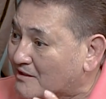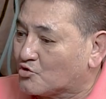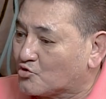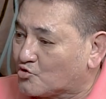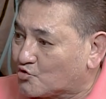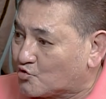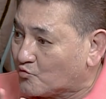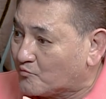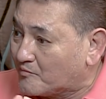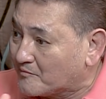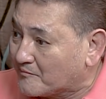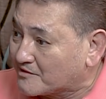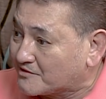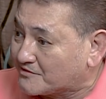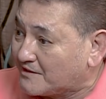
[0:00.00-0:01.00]
So gusto mo
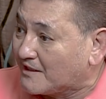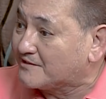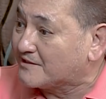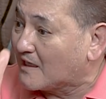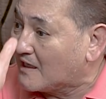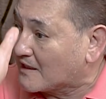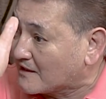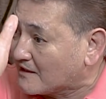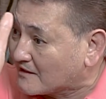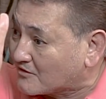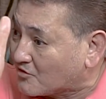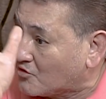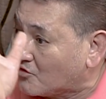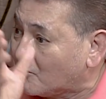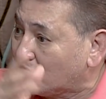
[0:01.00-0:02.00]
bang magstay sa uncle
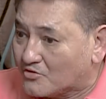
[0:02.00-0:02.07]
ko?